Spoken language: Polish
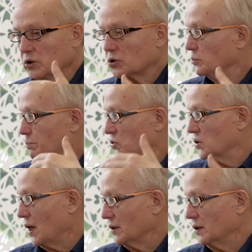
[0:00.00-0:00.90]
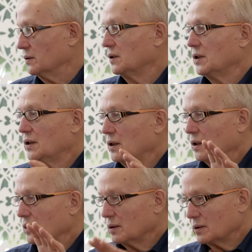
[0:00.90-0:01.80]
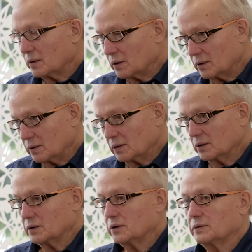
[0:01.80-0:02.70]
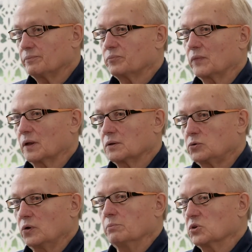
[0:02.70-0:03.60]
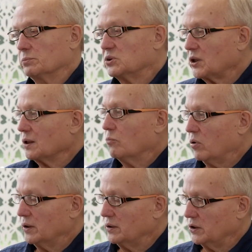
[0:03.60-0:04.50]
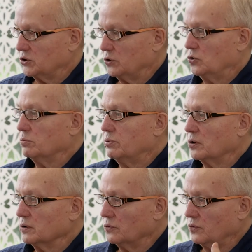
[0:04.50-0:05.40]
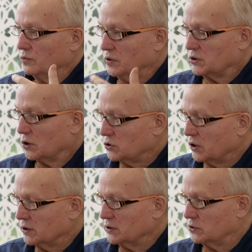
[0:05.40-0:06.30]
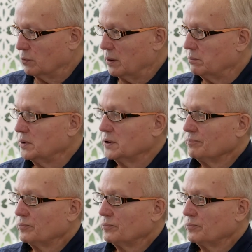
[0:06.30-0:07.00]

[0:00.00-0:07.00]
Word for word: rozpoznanie, e, które może być tak błędne, że dobro w istocie jest złem.